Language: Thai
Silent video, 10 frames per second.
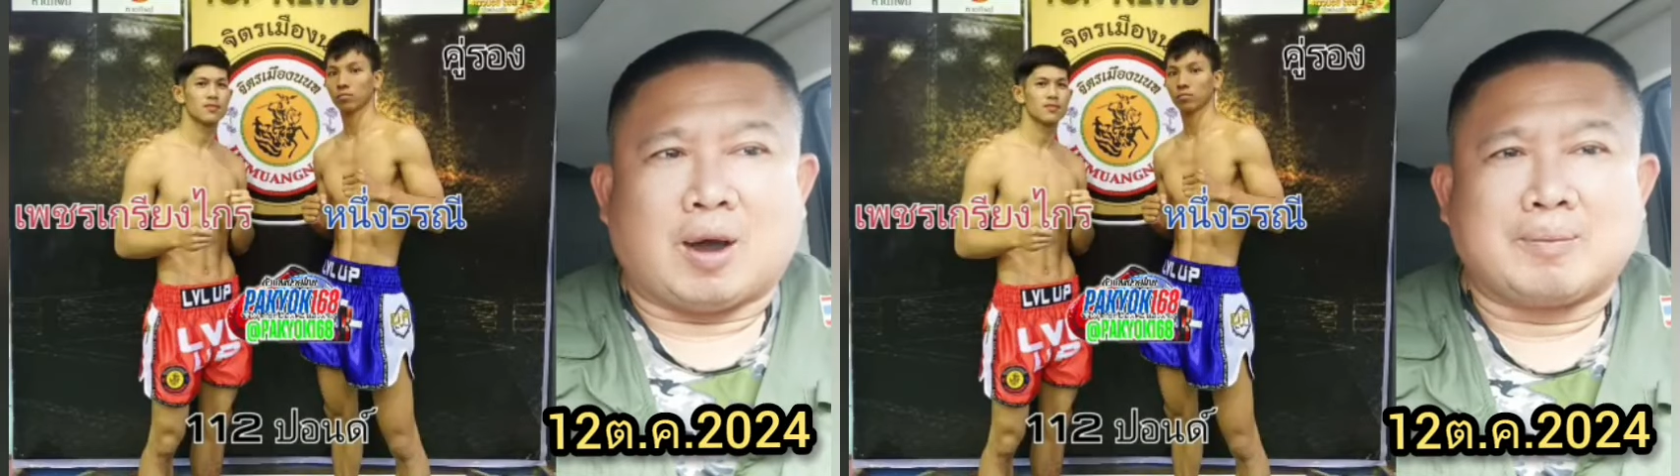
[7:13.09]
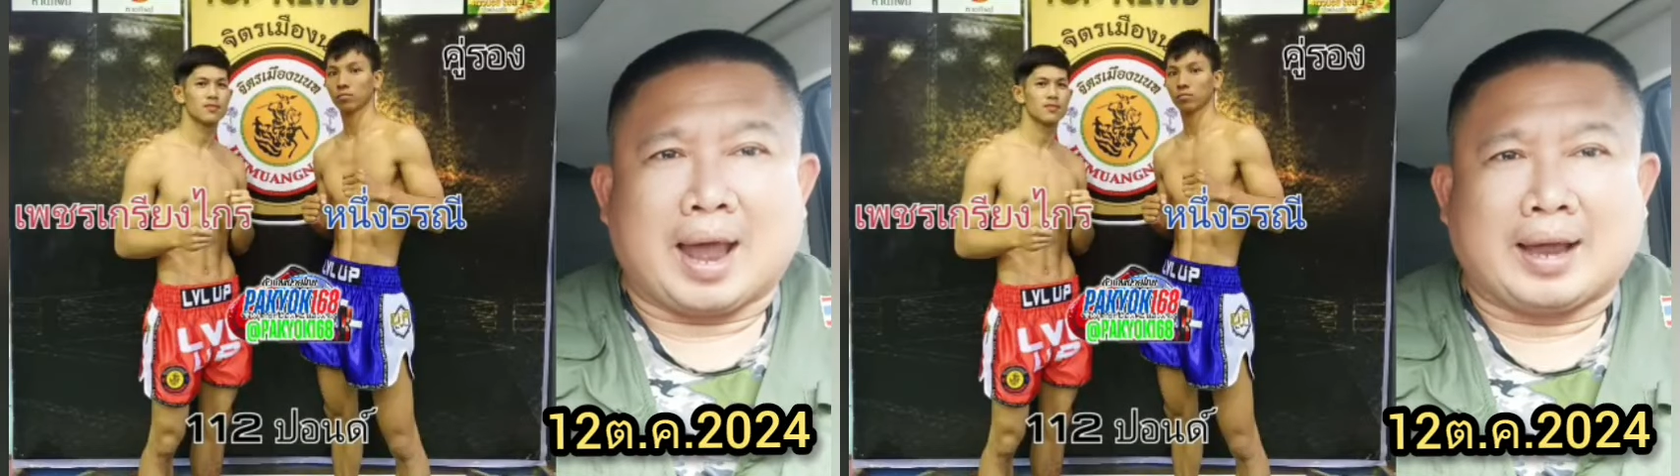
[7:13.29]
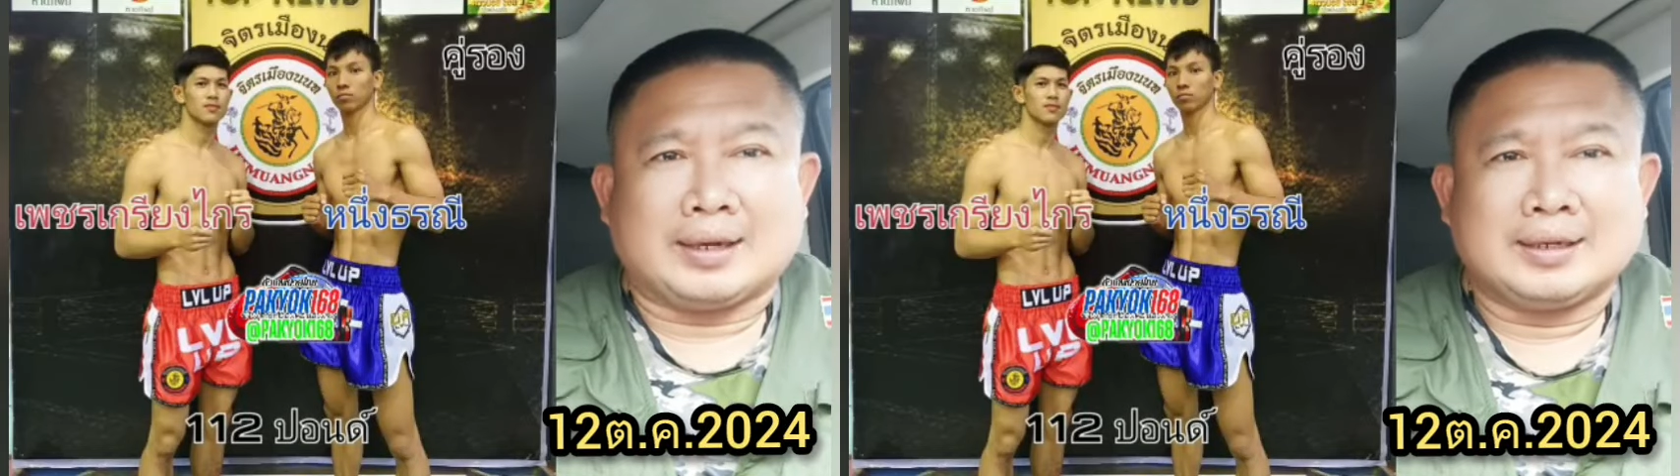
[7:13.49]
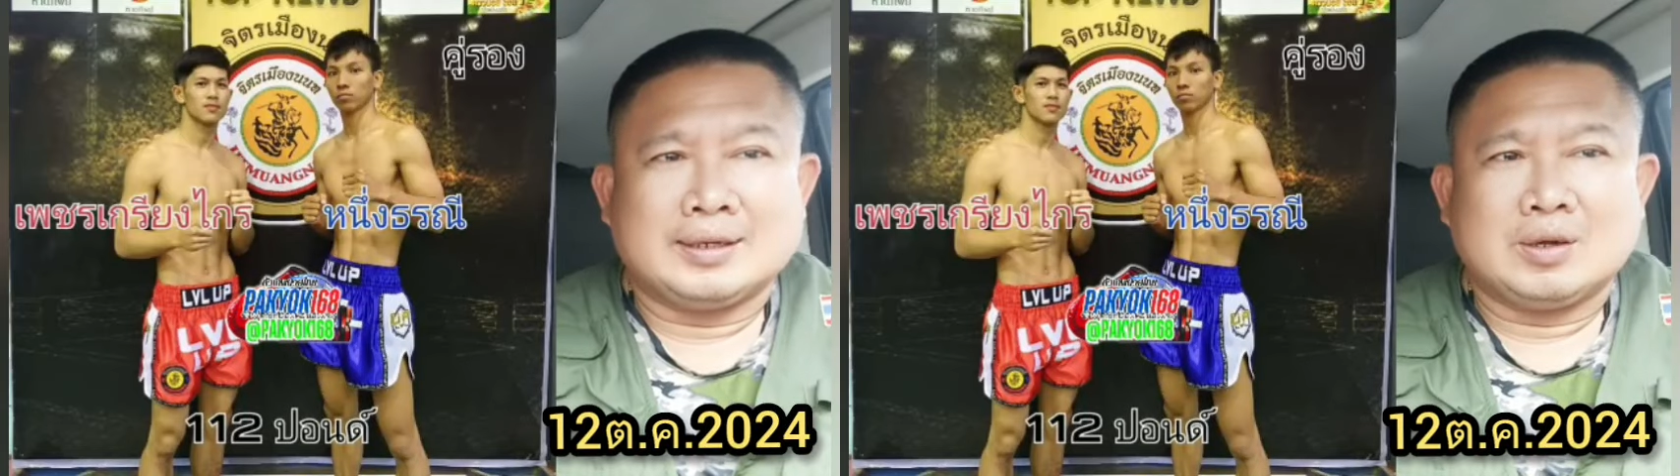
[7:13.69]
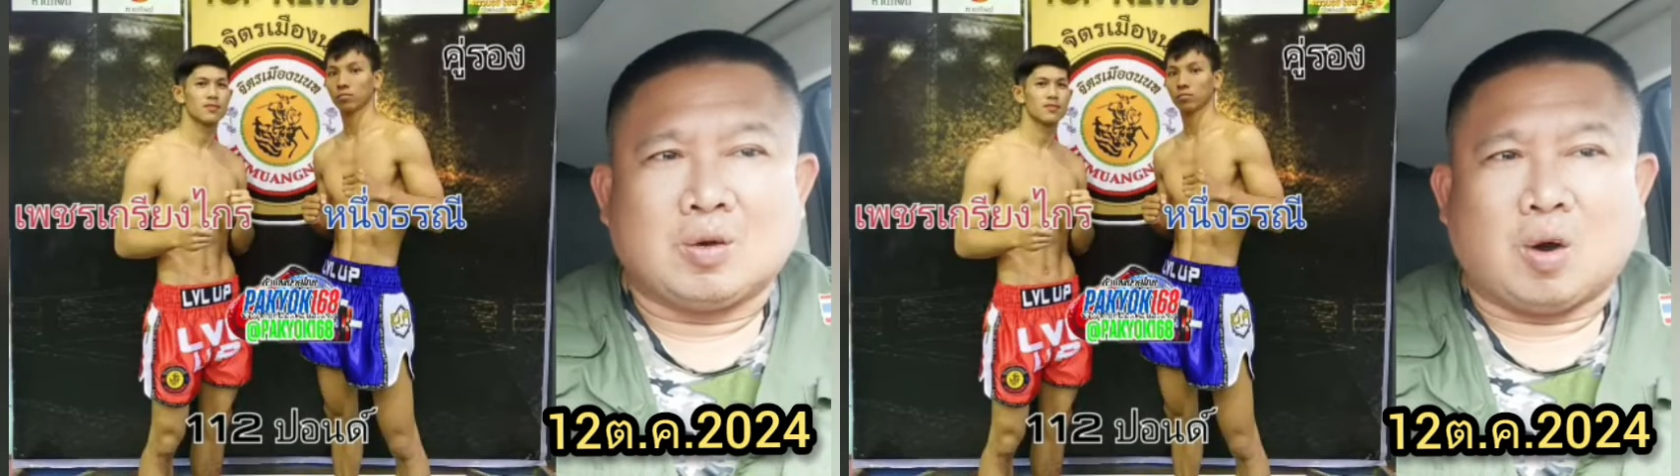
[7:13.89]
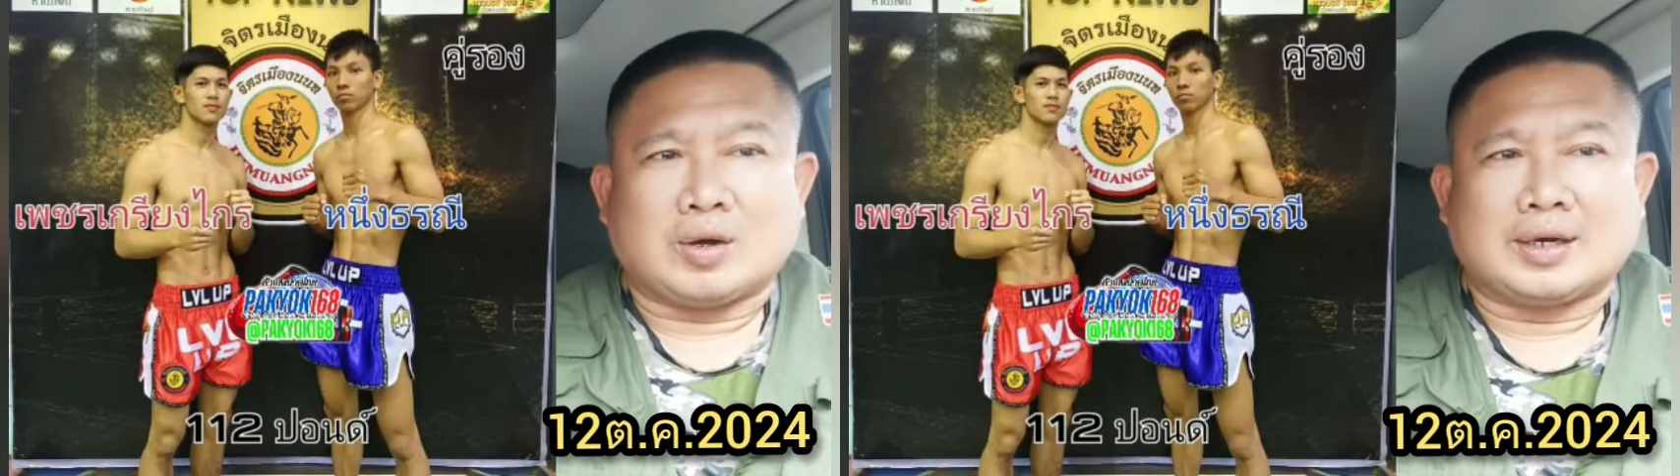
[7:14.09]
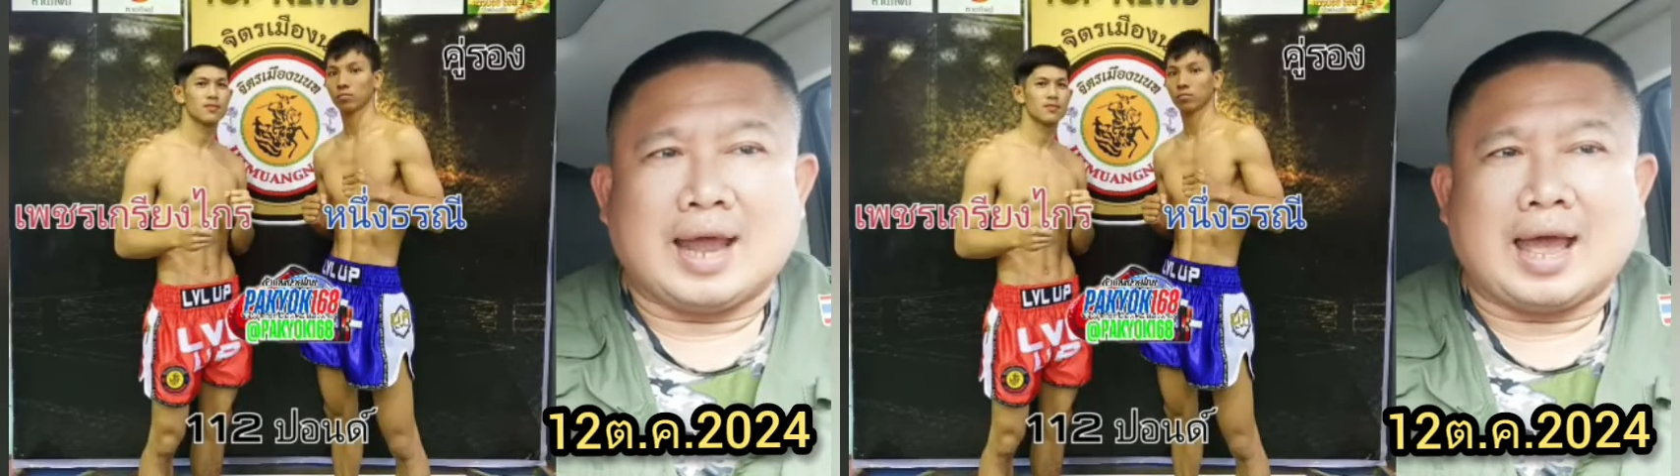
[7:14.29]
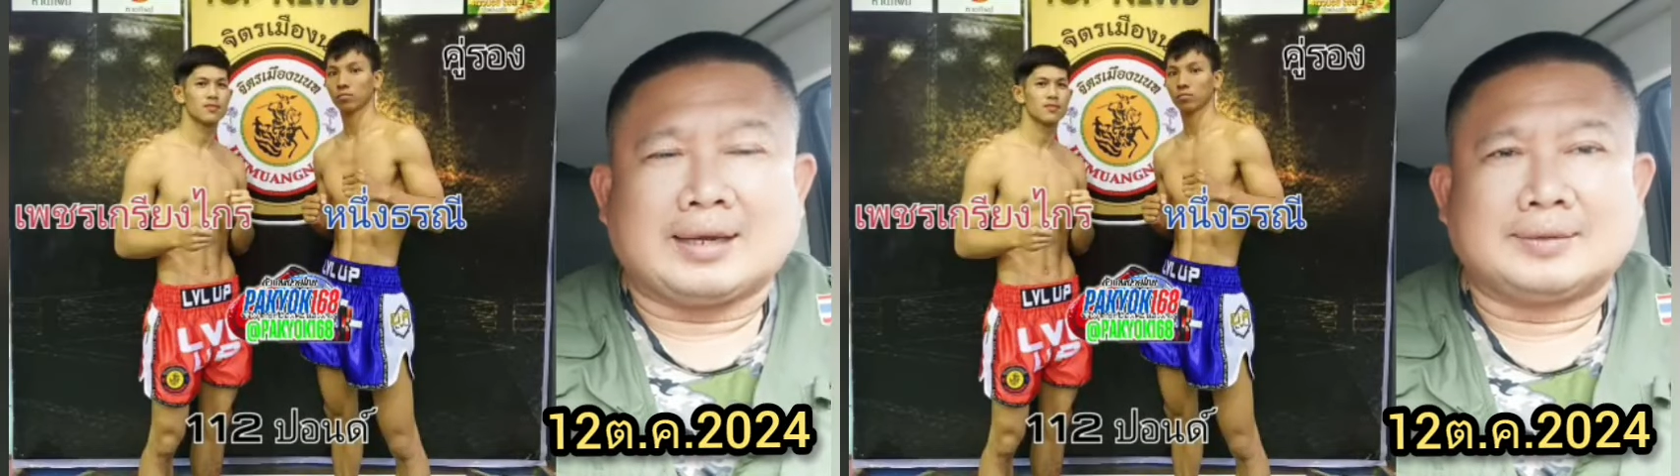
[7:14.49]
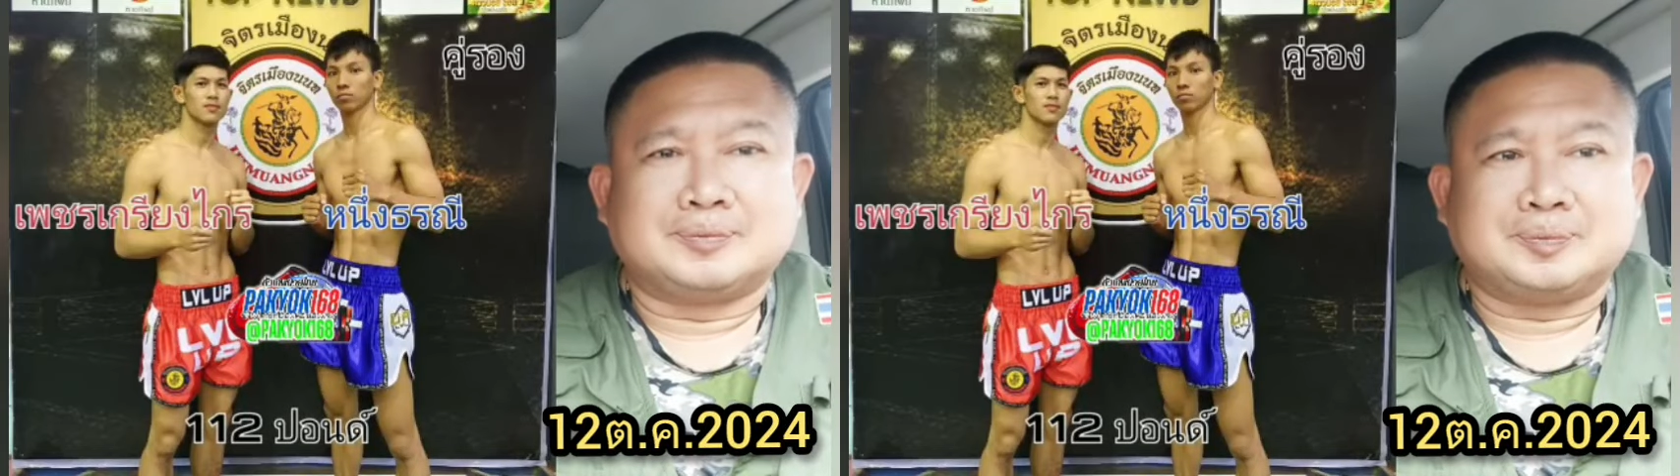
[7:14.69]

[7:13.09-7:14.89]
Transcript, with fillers: ฟอร์มหลังของทางด้าน